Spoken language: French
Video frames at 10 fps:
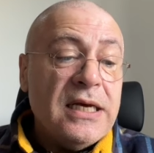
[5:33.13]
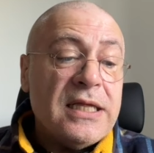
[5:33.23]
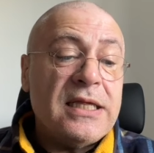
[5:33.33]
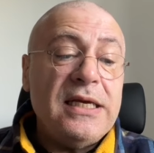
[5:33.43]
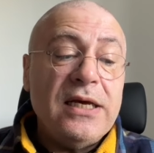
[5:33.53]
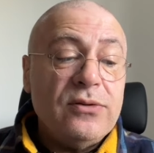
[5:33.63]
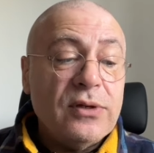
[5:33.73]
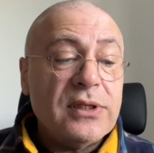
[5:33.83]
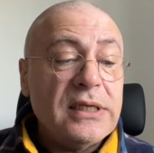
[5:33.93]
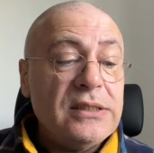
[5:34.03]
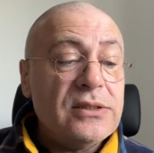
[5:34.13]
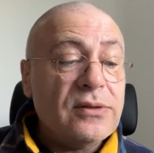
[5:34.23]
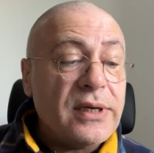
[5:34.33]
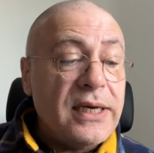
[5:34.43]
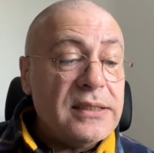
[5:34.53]
c'est la doctrine
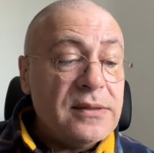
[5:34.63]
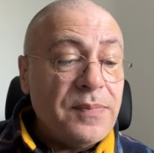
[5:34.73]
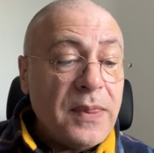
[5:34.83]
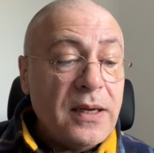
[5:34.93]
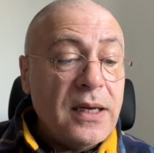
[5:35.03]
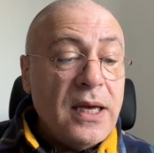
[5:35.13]
secrète. Hein.